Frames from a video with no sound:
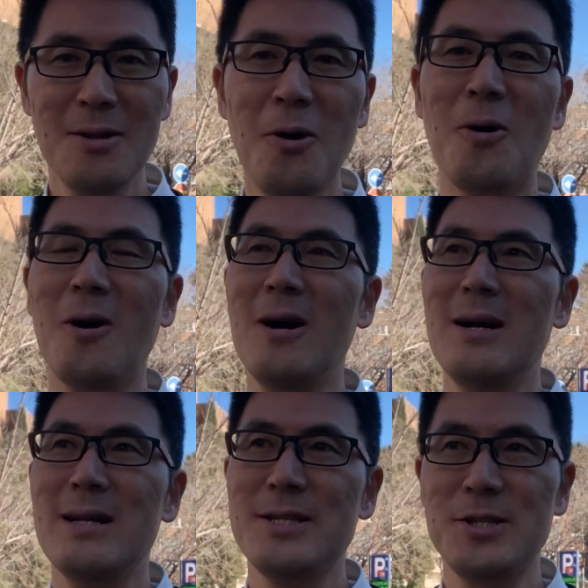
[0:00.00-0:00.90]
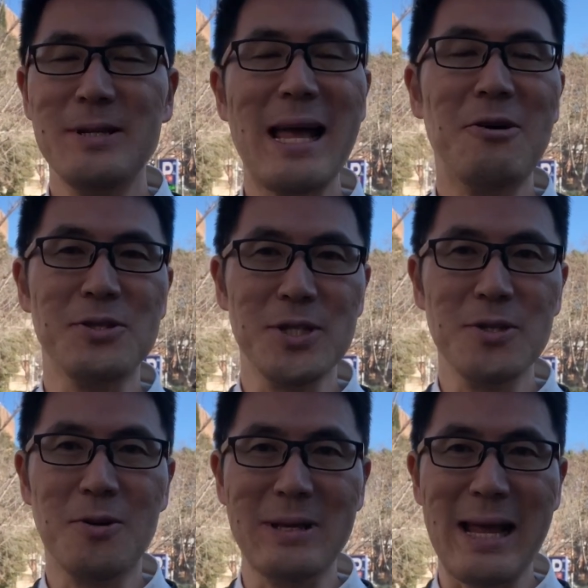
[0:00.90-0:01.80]
のじゅうねんご、
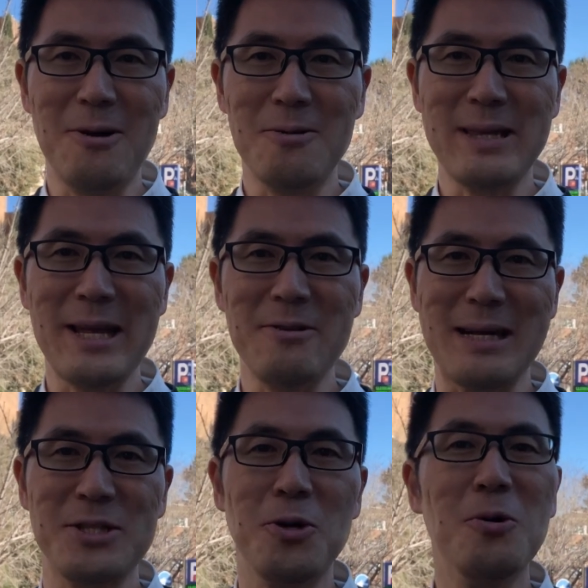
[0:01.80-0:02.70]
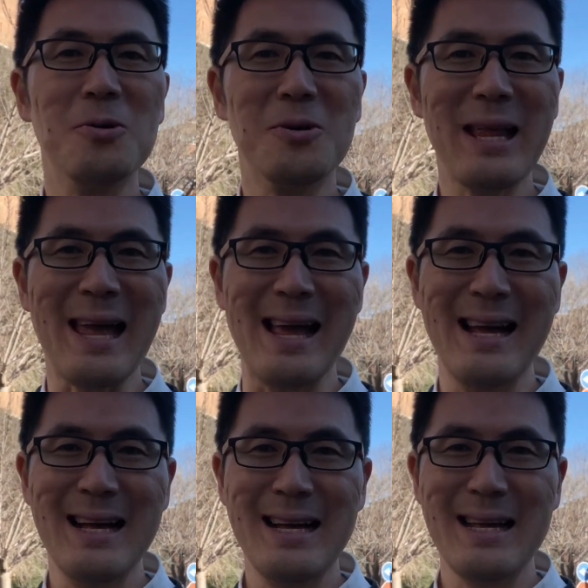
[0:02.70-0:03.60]
じゅうごねんごっていうのはちょうどね、
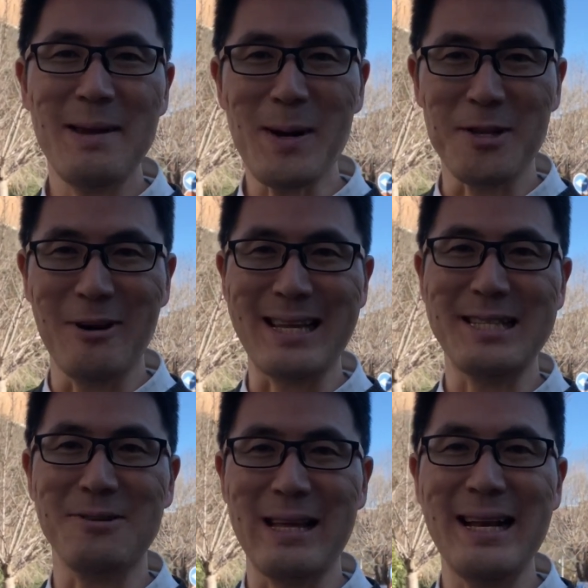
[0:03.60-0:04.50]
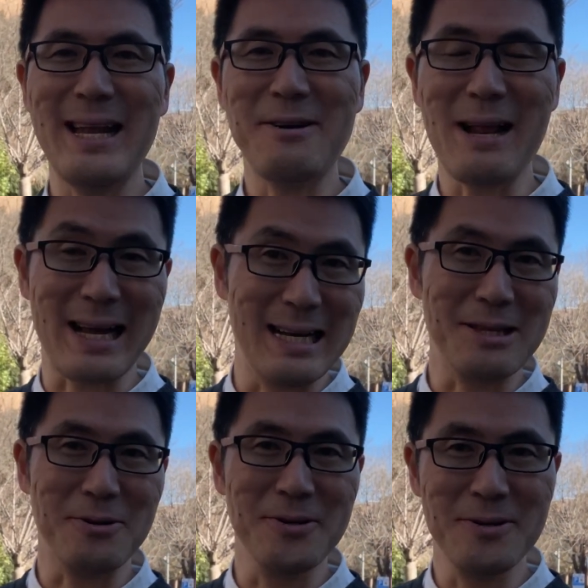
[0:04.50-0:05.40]
今の私の年齢ぐらいか
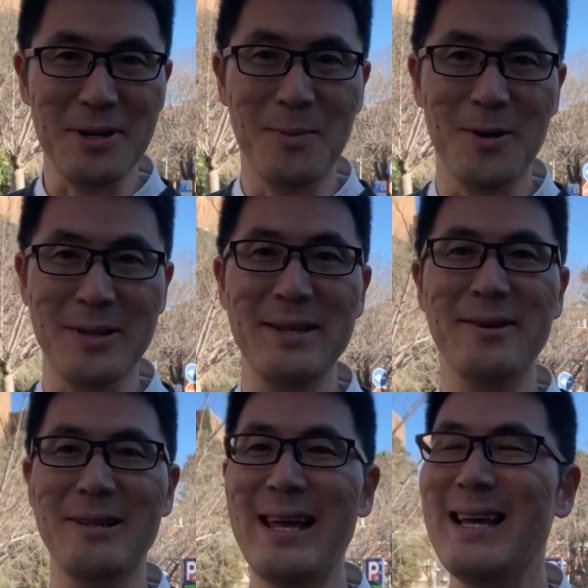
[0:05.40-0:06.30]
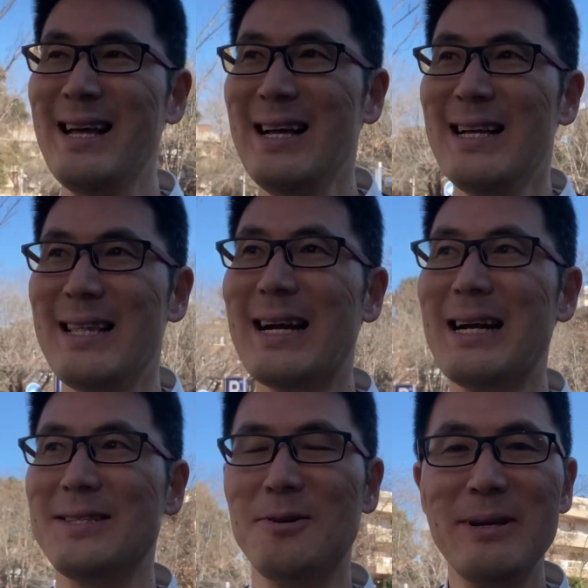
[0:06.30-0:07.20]
なというふうに思うんですよね。だ
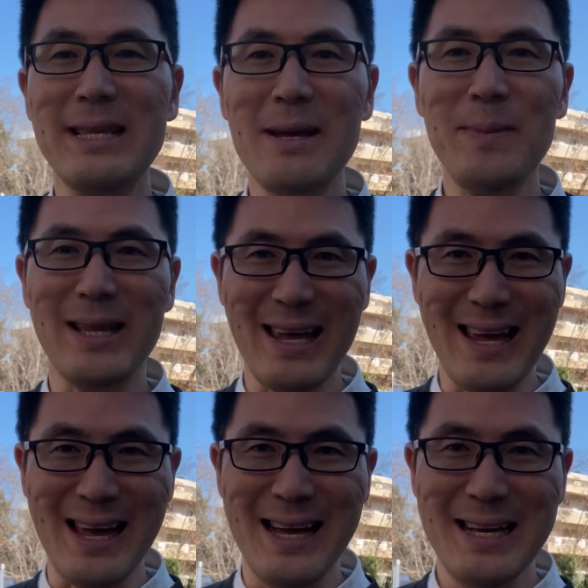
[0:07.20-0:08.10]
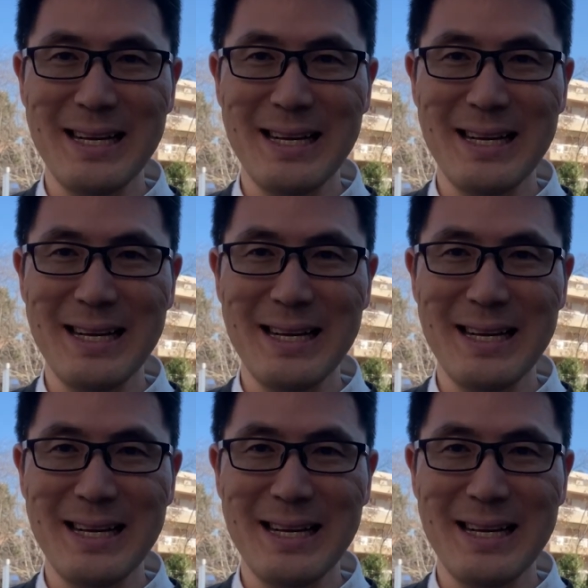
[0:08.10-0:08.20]
からそういった意味で、